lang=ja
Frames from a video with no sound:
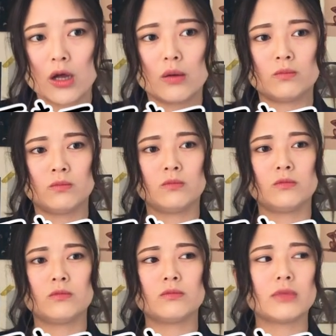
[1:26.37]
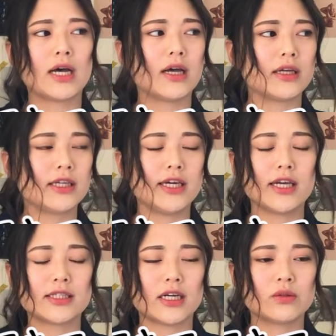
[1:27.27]
うんまあ比
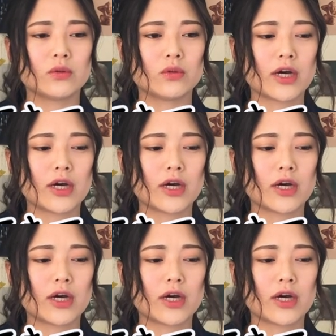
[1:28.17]
叡山の